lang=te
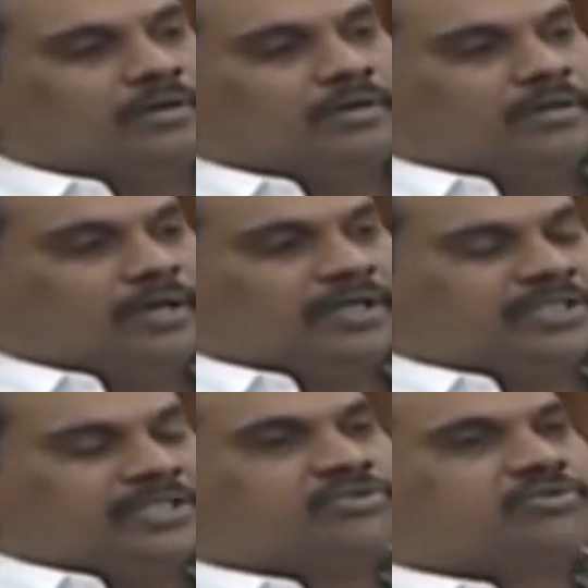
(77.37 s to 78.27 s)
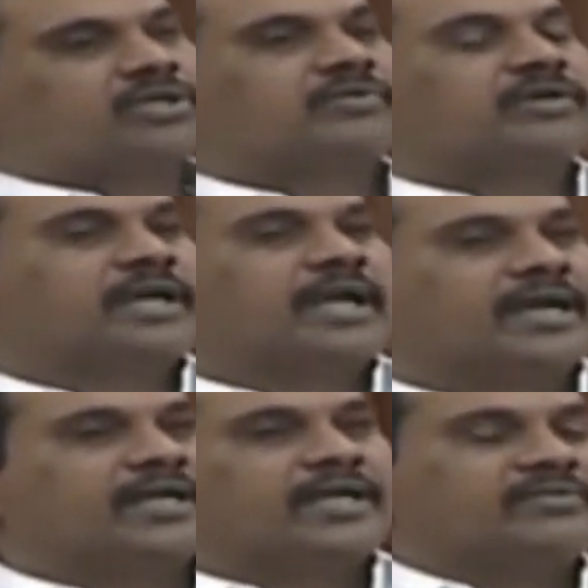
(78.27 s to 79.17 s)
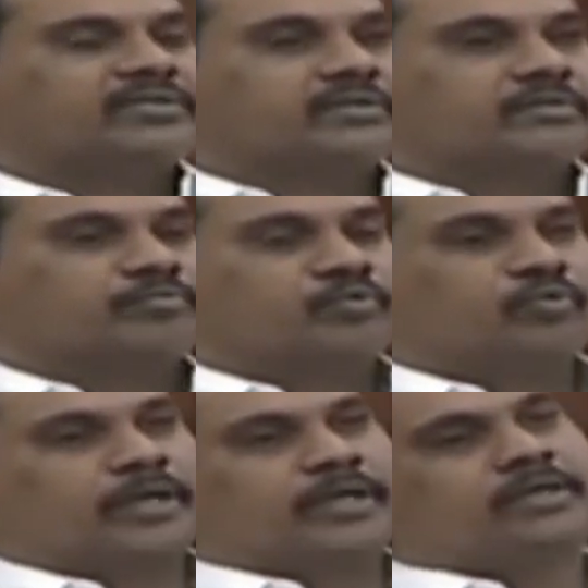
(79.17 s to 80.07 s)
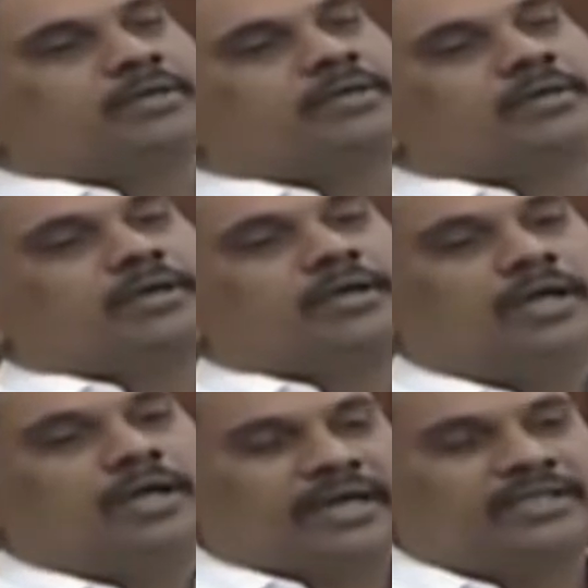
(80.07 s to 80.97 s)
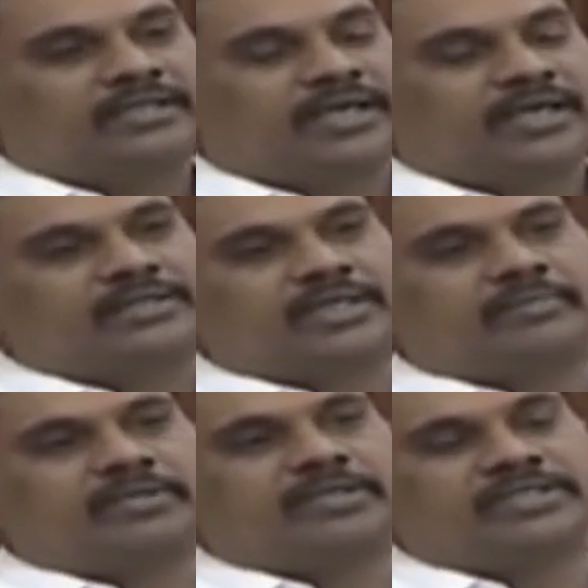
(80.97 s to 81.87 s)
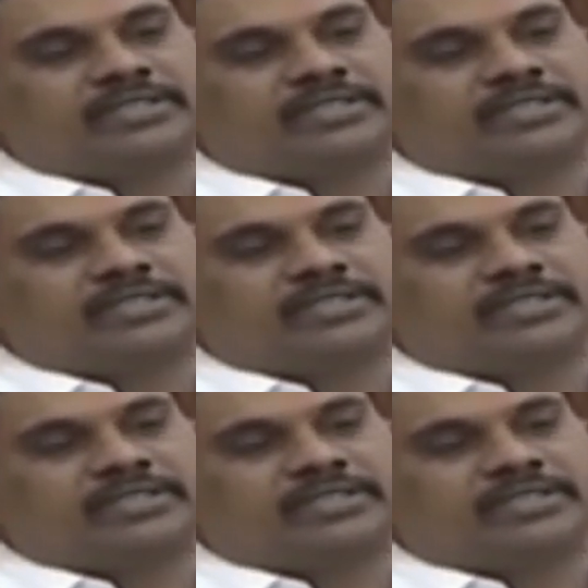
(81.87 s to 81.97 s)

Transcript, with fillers: అది తీసుకున్నటువంటి ల్యాండ్ ఎక్విషన్ భూమి రైతాంగానికి సంబంధించి